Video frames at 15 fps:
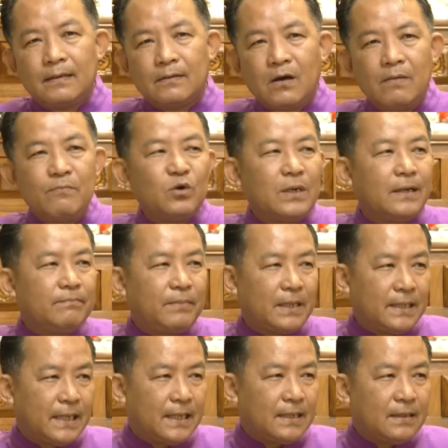ข้อมูลอันเป็
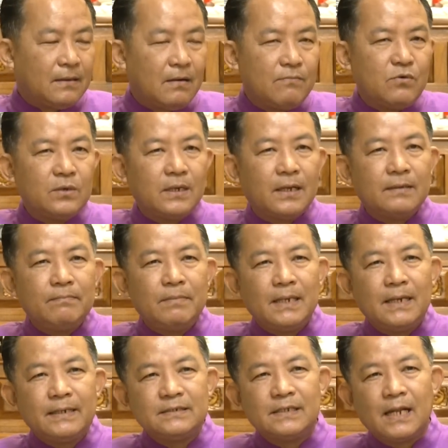นเท็จ ข้อมูลอันมี
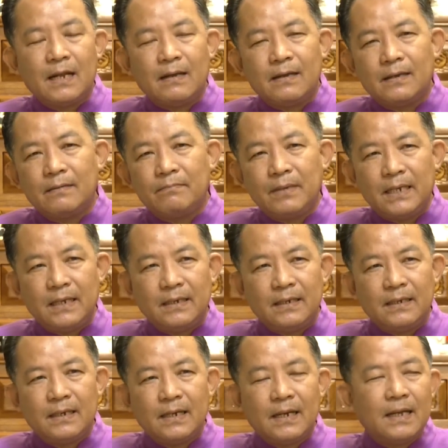ลักษณะหมิ่น
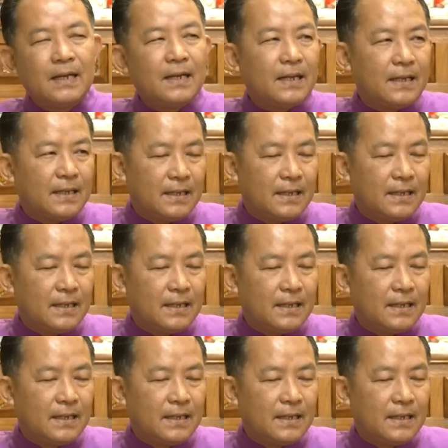นะฮะ